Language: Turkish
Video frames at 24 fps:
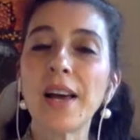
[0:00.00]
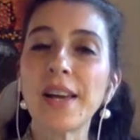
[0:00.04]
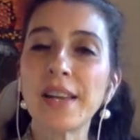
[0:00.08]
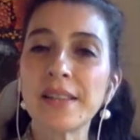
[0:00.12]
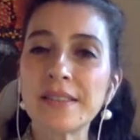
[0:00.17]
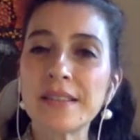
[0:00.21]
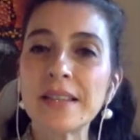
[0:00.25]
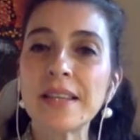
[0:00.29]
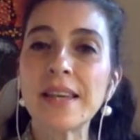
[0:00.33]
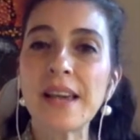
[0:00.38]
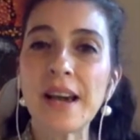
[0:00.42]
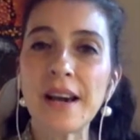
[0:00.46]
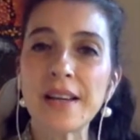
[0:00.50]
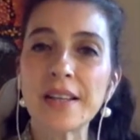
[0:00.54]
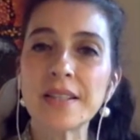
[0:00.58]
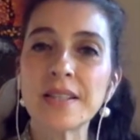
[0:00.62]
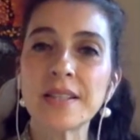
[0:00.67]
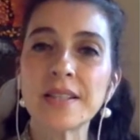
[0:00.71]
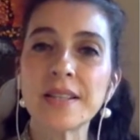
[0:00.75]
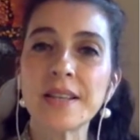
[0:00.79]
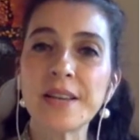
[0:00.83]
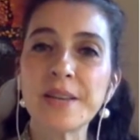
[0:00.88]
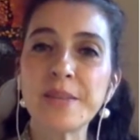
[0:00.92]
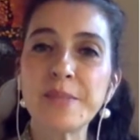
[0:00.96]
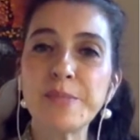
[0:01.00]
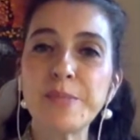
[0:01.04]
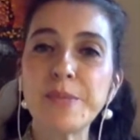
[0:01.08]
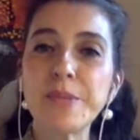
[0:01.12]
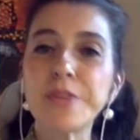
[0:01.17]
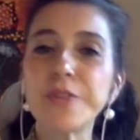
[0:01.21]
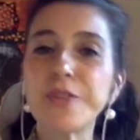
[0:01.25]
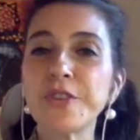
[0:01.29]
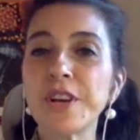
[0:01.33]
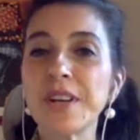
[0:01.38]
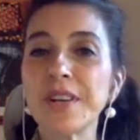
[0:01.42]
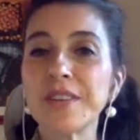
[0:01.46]
hayat hikayesi de
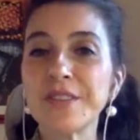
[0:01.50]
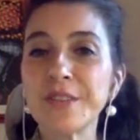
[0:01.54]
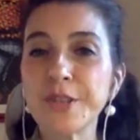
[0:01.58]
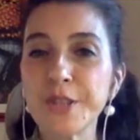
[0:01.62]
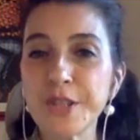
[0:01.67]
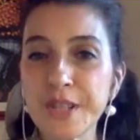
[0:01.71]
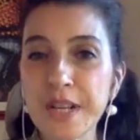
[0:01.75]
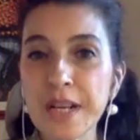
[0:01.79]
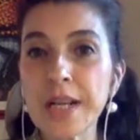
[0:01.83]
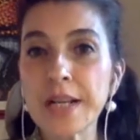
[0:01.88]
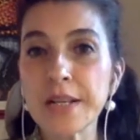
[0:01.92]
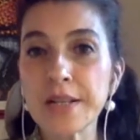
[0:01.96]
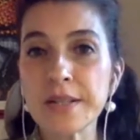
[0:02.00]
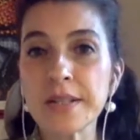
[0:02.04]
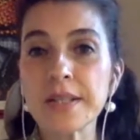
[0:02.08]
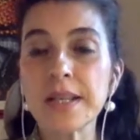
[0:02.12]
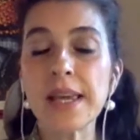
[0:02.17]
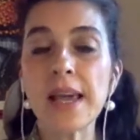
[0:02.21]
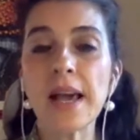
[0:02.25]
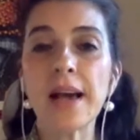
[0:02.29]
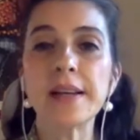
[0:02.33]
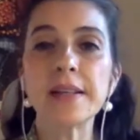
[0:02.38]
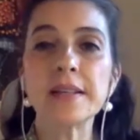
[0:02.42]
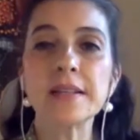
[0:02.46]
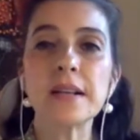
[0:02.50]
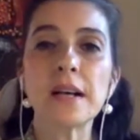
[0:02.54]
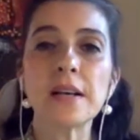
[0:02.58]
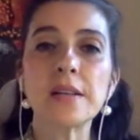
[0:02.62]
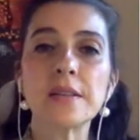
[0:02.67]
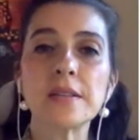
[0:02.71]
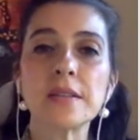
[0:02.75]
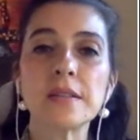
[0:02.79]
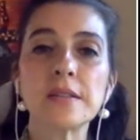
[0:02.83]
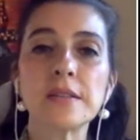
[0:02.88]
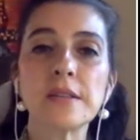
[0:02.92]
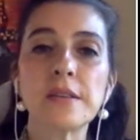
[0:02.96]
bir resilience hikayesi
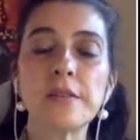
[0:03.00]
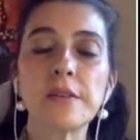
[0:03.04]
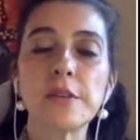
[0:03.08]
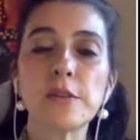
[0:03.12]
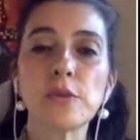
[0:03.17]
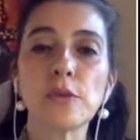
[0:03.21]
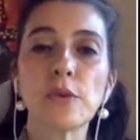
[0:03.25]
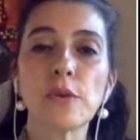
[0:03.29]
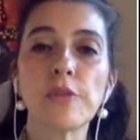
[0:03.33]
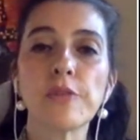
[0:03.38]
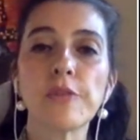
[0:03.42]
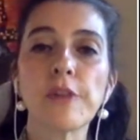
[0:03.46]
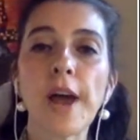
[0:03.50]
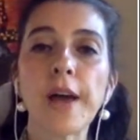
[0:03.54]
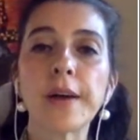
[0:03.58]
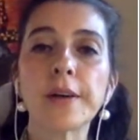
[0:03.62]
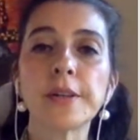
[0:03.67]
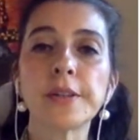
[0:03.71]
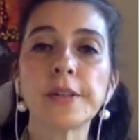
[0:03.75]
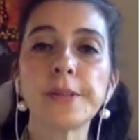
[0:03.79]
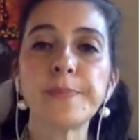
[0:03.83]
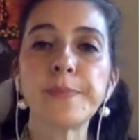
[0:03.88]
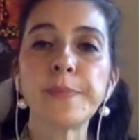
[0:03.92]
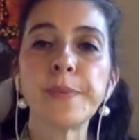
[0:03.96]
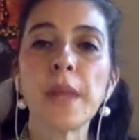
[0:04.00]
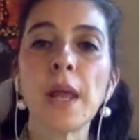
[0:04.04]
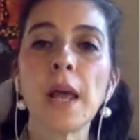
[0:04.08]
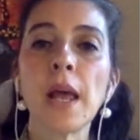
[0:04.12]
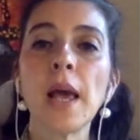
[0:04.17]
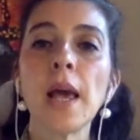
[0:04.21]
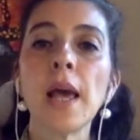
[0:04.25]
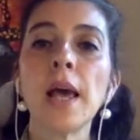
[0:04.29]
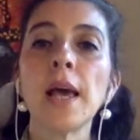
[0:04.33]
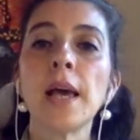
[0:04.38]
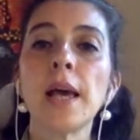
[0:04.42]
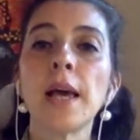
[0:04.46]
aslında Viktor Frankl'ın.
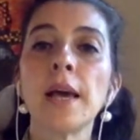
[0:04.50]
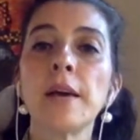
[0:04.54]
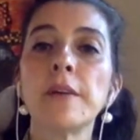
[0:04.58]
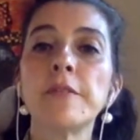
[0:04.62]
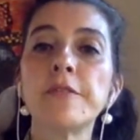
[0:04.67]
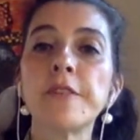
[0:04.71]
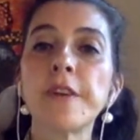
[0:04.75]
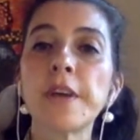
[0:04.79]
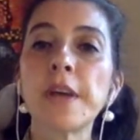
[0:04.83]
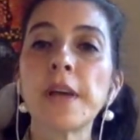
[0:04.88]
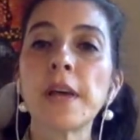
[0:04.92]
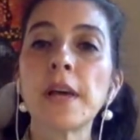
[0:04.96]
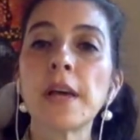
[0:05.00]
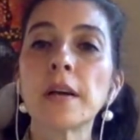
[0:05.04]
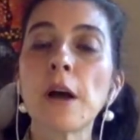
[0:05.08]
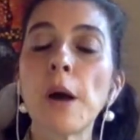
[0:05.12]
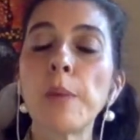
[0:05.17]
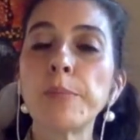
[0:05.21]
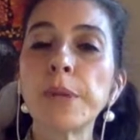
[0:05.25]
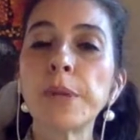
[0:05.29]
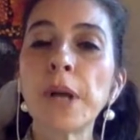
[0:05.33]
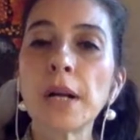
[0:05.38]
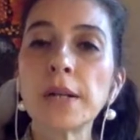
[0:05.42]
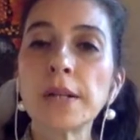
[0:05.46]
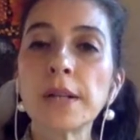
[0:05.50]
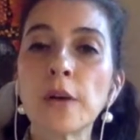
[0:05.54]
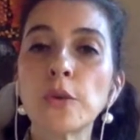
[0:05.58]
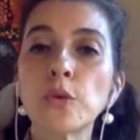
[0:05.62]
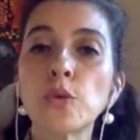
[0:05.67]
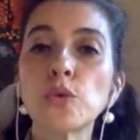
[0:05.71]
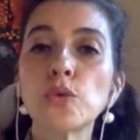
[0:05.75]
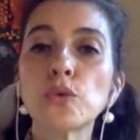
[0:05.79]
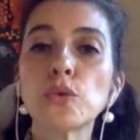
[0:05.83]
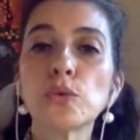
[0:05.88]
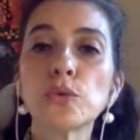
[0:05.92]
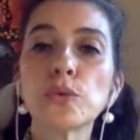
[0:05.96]
Ve kamplardan
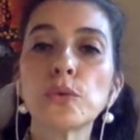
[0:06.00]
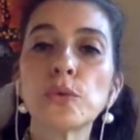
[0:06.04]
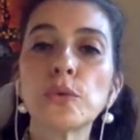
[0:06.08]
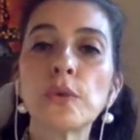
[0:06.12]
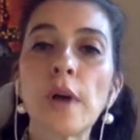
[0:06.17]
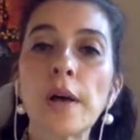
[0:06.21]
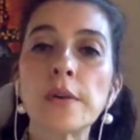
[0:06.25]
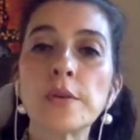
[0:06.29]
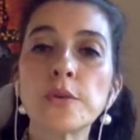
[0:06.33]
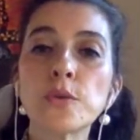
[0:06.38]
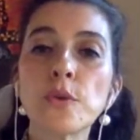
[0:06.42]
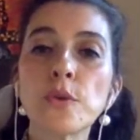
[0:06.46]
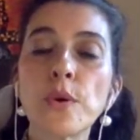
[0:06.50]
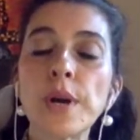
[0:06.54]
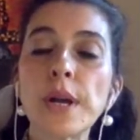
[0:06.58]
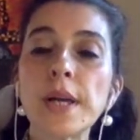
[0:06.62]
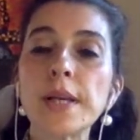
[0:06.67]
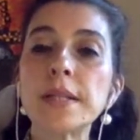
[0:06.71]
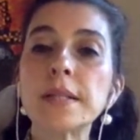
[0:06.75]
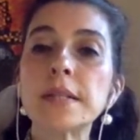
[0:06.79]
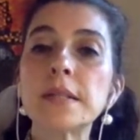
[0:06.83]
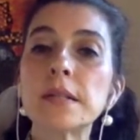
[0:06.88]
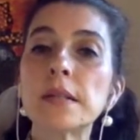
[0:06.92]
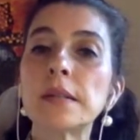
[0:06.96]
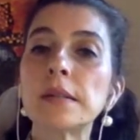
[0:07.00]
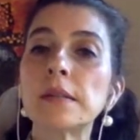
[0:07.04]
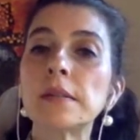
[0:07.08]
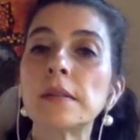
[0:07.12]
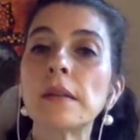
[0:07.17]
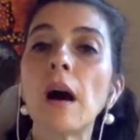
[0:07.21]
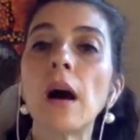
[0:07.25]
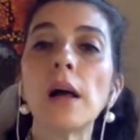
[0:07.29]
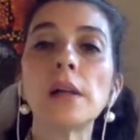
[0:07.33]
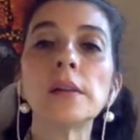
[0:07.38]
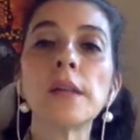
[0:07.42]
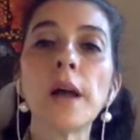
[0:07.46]
kurtulduktan sonra
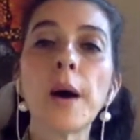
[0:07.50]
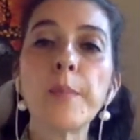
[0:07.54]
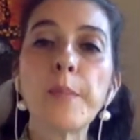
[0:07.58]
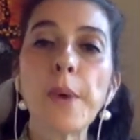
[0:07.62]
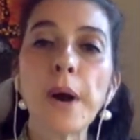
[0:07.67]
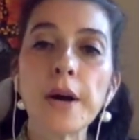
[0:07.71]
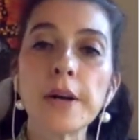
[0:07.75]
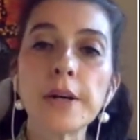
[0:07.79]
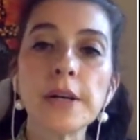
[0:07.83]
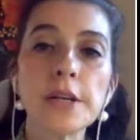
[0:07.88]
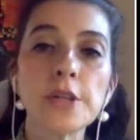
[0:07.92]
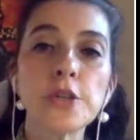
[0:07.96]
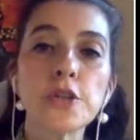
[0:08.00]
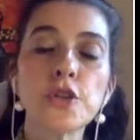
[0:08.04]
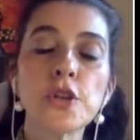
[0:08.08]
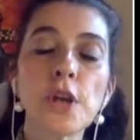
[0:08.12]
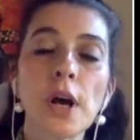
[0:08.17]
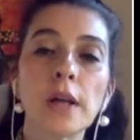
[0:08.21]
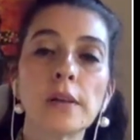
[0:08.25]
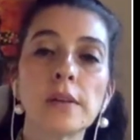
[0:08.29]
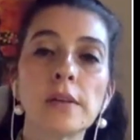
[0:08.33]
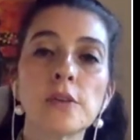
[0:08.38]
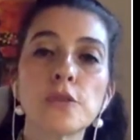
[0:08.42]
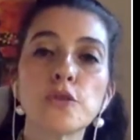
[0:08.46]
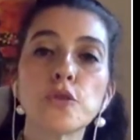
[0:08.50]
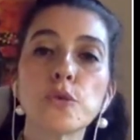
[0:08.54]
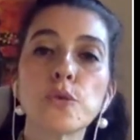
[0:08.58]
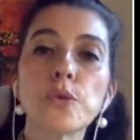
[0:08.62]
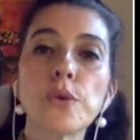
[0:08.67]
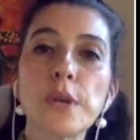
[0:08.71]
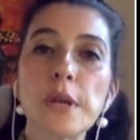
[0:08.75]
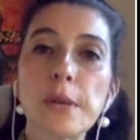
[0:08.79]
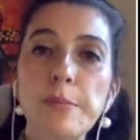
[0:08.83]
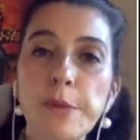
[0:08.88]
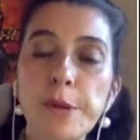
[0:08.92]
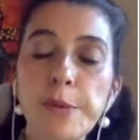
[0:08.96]
insanın anlam arayışı adlı çok
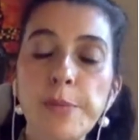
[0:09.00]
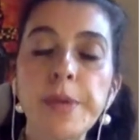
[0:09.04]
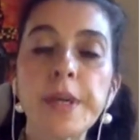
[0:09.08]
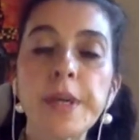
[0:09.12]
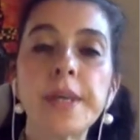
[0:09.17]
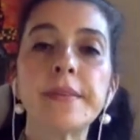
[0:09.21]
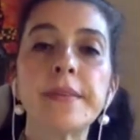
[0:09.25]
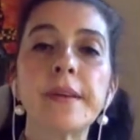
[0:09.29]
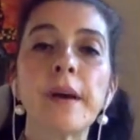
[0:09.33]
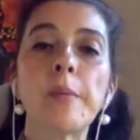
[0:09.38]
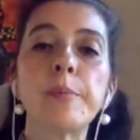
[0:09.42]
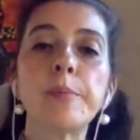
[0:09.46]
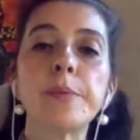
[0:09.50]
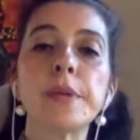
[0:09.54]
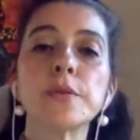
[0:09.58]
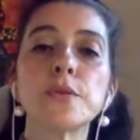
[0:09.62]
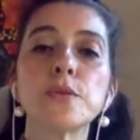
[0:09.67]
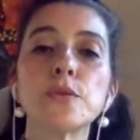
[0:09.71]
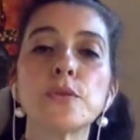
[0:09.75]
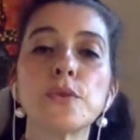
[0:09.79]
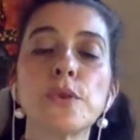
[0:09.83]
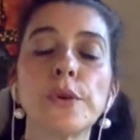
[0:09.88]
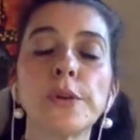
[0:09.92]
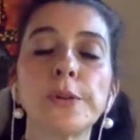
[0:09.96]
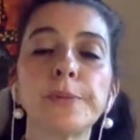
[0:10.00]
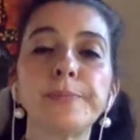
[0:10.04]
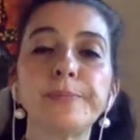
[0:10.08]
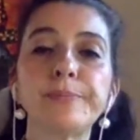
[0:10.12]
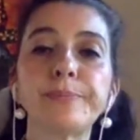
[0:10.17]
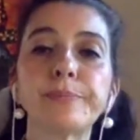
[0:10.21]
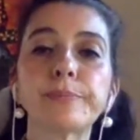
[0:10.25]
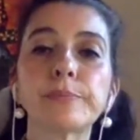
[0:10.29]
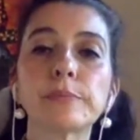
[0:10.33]
önemli bir kitap yazıyor.